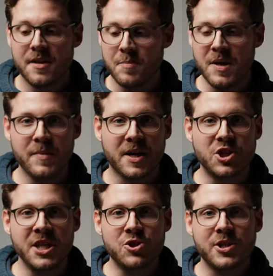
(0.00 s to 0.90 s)
Der Beamer
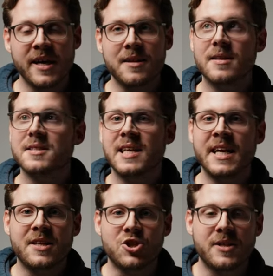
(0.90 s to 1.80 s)
ist eingesteckt, das
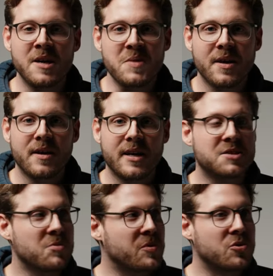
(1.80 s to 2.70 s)
Licht ist stimmt,
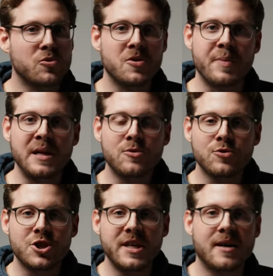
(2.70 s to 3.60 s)
jetzt müssen wir nur noch den
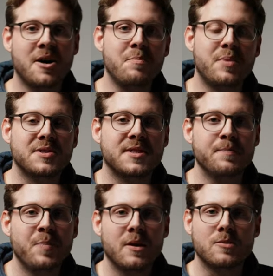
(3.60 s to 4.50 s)
Bildausschnitt
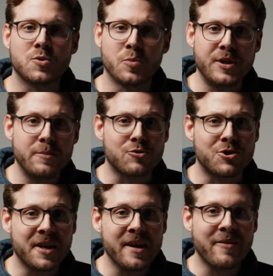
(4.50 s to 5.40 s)
anpassen. Und um euch
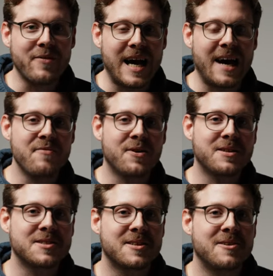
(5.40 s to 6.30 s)
demonstrieren, wie
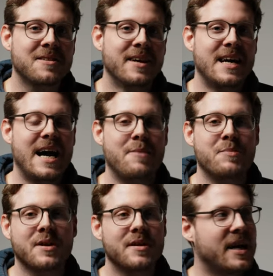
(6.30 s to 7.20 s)
einfach das geht,
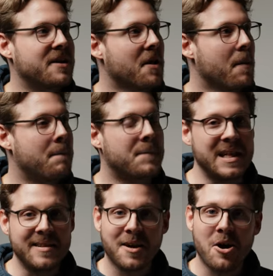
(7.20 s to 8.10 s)
haben wir einen
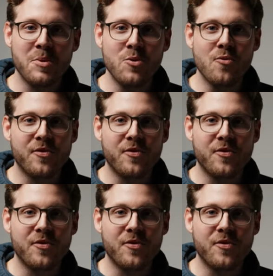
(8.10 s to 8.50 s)
Bildrahmen